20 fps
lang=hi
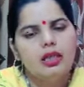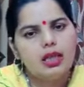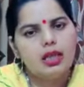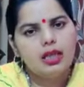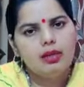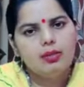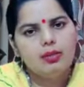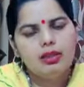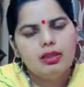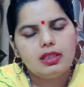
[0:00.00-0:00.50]

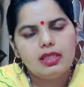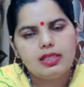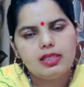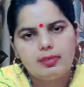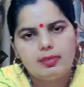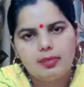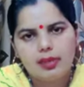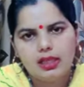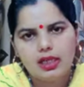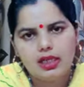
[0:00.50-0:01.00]
करीबन दस
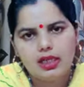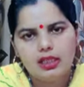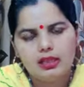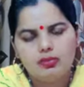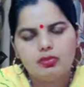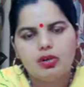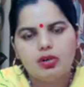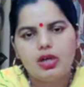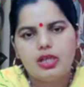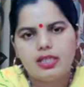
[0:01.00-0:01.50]
से पंद्रह
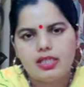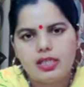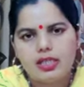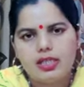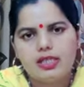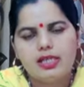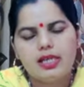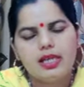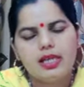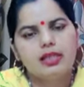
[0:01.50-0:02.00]
दिन वो
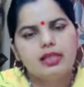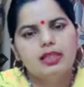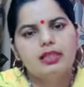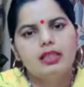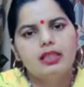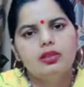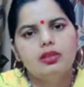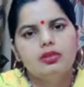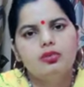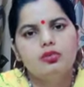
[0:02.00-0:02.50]
अच्छे से रहता
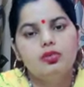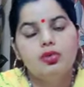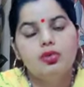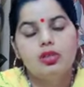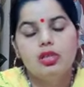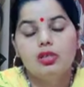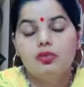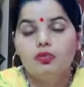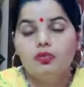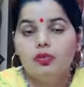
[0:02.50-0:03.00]
था तो
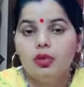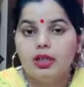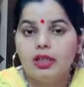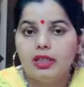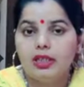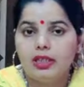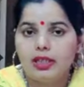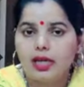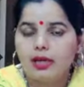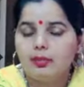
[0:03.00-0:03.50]
उसी
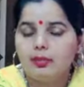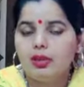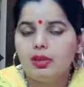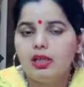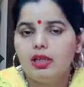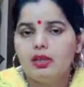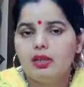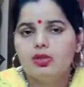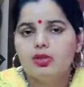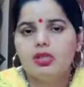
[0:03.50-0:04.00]
वही टाइम
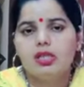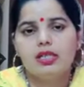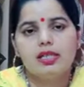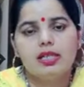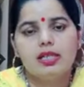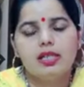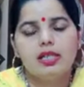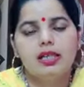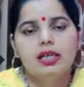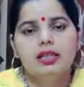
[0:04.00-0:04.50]
पीरियड उसका
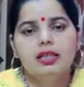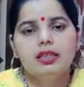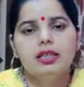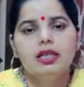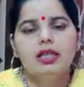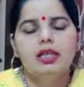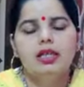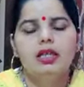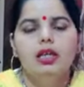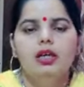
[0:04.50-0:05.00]
चल रहा
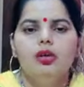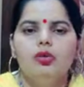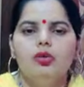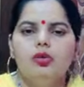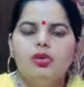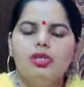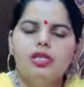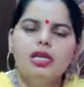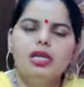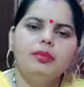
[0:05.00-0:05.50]
था
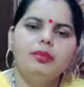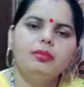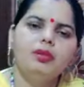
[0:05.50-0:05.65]
उस